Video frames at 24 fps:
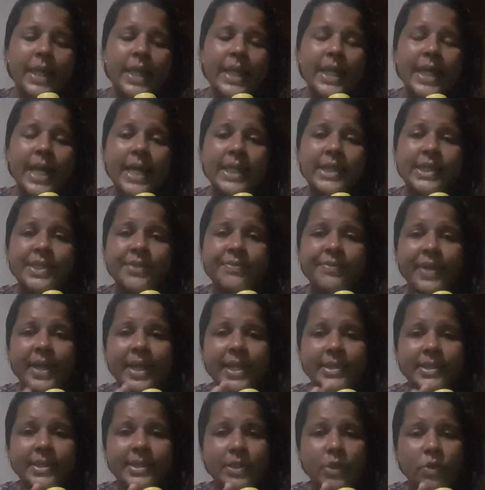e às
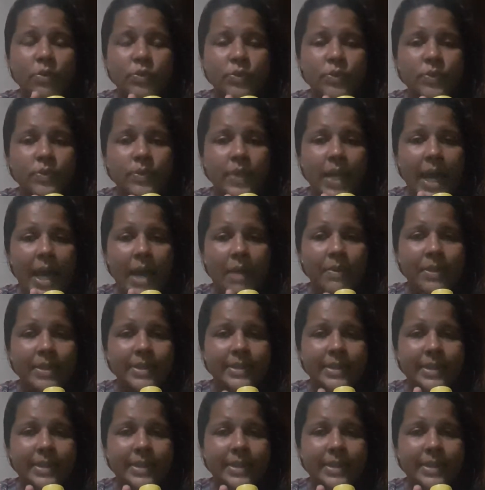vezes eu uso água